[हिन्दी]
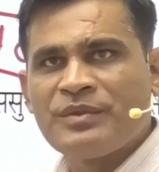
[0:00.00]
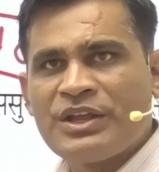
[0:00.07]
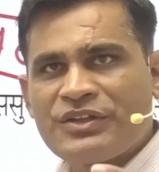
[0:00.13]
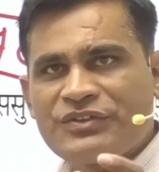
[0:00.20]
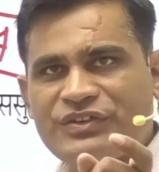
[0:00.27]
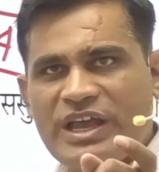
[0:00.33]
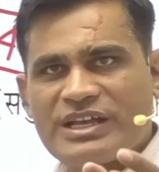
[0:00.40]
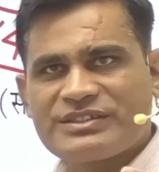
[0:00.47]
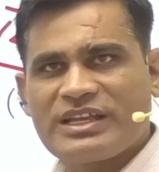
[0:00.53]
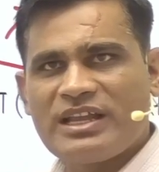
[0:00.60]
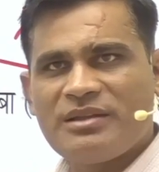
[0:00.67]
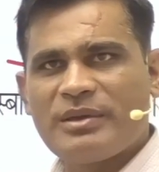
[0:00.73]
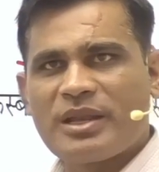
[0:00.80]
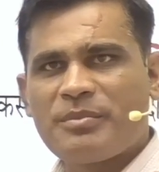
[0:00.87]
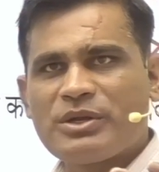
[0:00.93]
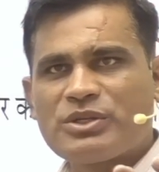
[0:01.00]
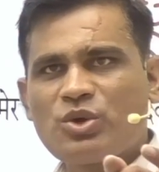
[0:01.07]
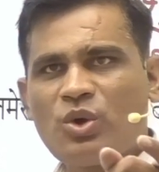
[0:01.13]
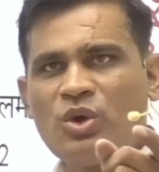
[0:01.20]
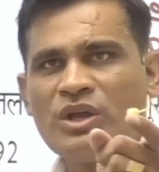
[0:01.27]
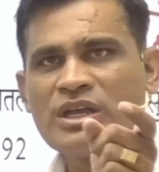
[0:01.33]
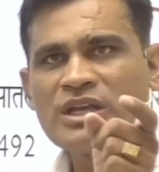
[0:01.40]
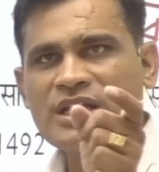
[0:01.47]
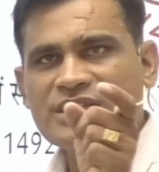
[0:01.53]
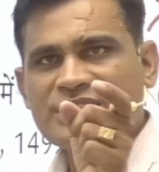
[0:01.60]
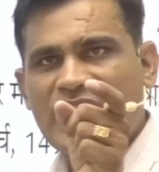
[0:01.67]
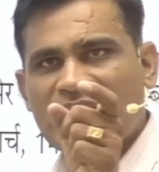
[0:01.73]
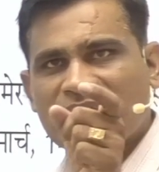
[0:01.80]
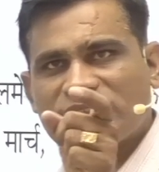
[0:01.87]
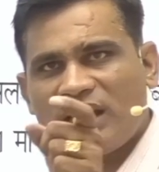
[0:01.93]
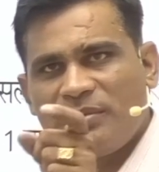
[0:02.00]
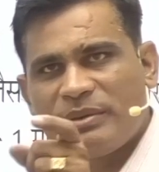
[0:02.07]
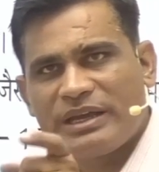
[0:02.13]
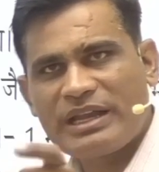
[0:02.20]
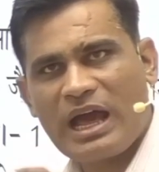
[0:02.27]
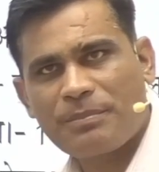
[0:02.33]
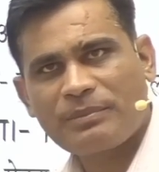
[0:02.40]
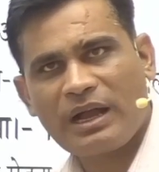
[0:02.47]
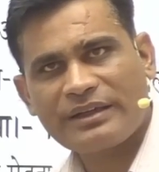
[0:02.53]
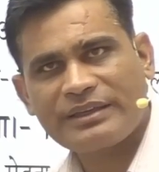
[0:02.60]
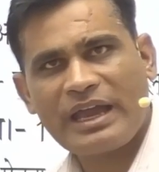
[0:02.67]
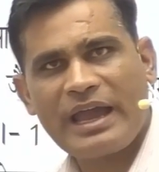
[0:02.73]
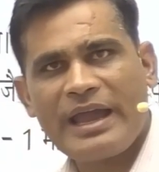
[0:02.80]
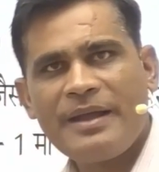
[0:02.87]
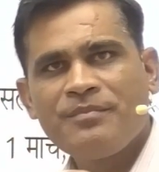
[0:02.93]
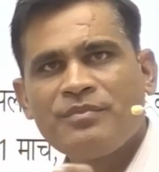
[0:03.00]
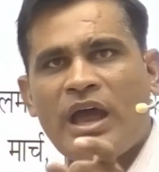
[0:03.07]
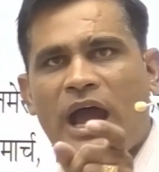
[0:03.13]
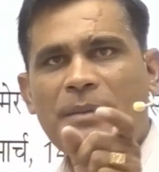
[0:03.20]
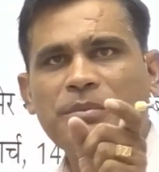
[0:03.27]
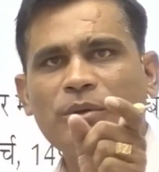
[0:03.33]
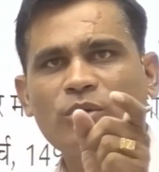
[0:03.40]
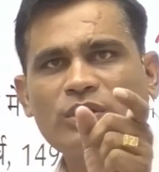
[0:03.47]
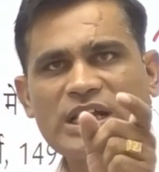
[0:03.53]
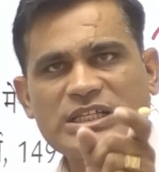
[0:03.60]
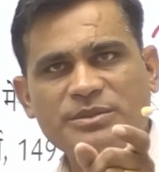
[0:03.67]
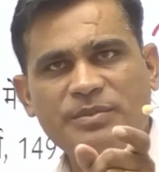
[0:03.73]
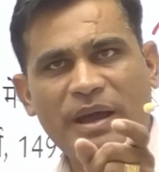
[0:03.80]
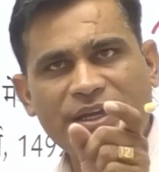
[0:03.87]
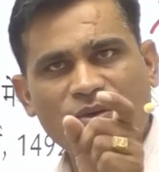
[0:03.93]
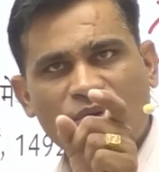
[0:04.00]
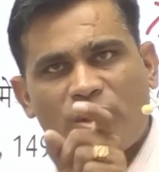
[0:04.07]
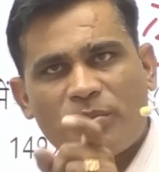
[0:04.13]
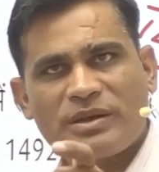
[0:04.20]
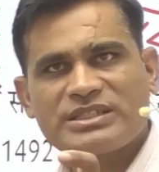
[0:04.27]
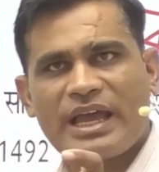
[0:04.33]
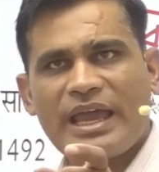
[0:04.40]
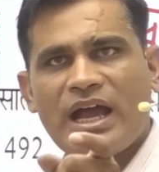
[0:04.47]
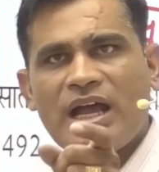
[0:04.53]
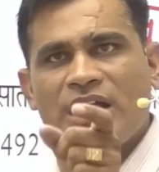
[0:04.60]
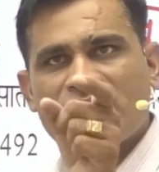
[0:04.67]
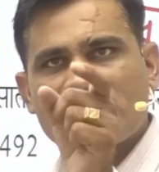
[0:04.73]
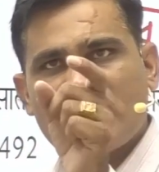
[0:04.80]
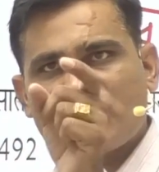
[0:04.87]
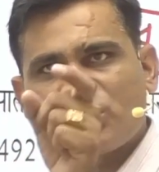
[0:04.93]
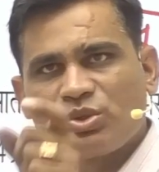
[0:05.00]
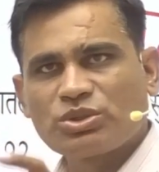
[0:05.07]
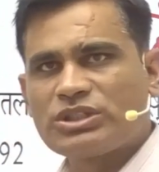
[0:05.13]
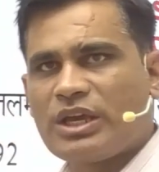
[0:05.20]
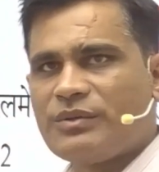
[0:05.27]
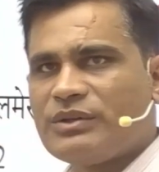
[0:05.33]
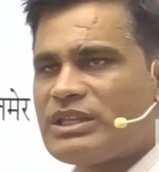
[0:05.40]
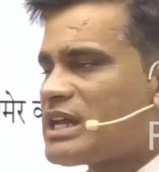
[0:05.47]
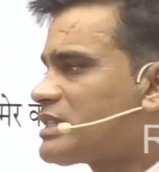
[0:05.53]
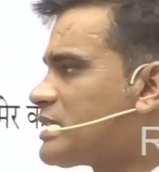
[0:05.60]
जैसलमेर में जो सातलमेर आपका क्या है आप लोग कस्बा इन्होंने बसाया ससुर देवीदास से